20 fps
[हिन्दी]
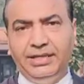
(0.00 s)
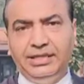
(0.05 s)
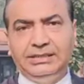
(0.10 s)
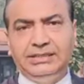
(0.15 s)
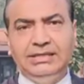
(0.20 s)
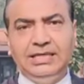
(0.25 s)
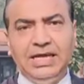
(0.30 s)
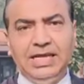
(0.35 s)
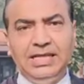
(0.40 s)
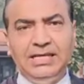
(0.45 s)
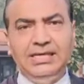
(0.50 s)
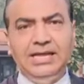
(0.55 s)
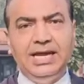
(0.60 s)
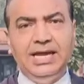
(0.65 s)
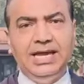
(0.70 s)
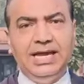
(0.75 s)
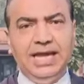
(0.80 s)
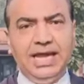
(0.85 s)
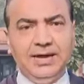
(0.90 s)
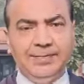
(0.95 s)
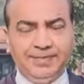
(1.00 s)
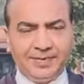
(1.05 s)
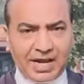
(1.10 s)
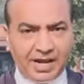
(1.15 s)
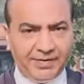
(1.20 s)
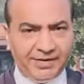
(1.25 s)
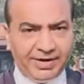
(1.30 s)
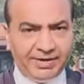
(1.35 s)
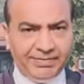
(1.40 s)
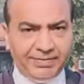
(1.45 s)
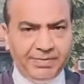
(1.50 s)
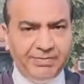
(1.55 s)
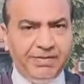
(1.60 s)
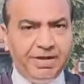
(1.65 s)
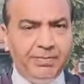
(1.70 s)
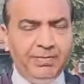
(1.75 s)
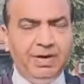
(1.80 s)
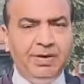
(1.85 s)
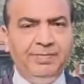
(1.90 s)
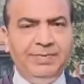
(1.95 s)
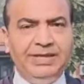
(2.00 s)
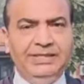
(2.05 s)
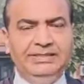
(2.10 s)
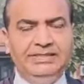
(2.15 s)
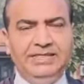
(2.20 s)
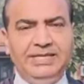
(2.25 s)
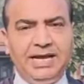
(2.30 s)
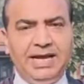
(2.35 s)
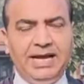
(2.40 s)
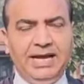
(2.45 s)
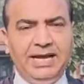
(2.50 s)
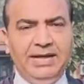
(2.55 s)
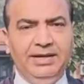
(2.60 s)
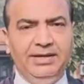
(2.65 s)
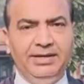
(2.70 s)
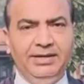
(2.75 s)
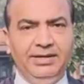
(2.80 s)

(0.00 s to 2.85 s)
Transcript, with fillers: इसके लिए एक प्राइवेट मेंबर बिल पेश किया है